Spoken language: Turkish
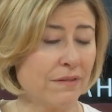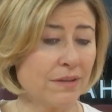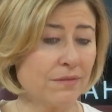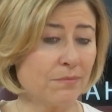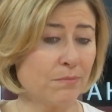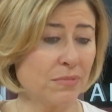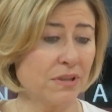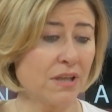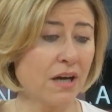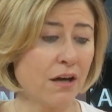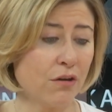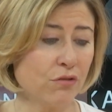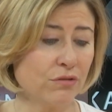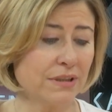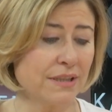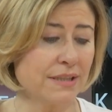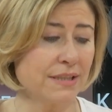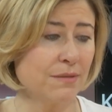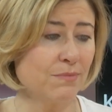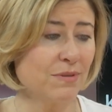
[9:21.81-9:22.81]
Evet, daha
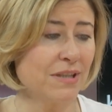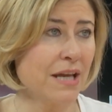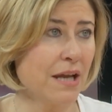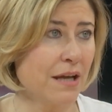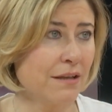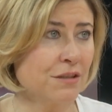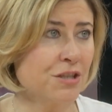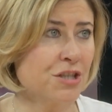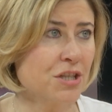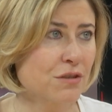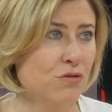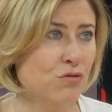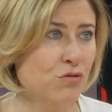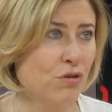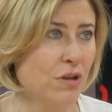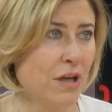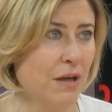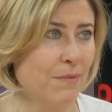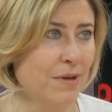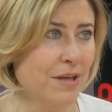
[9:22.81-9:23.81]
ötesi bir de yanlış yazıyorlar